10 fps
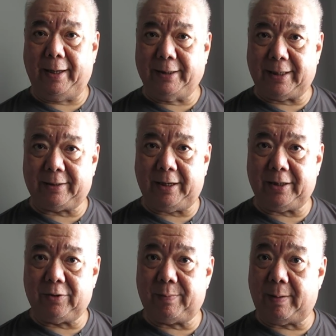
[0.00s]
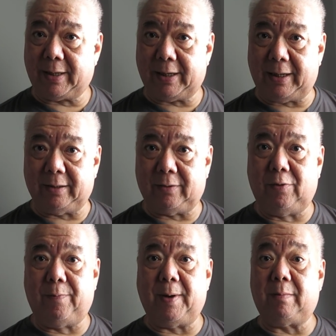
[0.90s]
Isa rin itong pamaraan
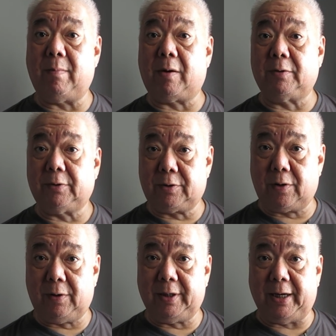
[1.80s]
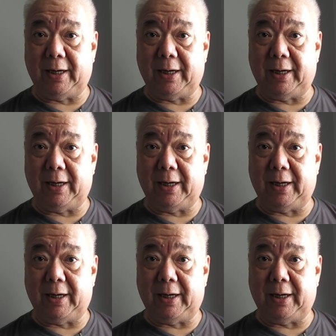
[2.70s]
upang makontrol